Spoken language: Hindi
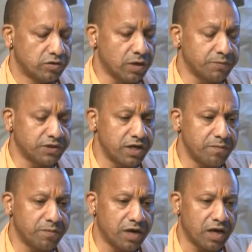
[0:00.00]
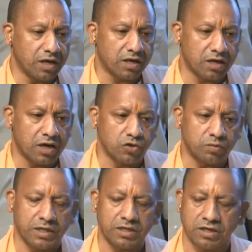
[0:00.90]
सबसे बड़ा गन्ना
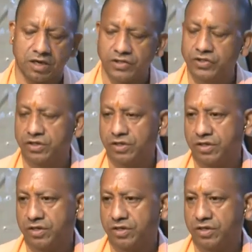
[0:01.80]
उत्पादक राज्य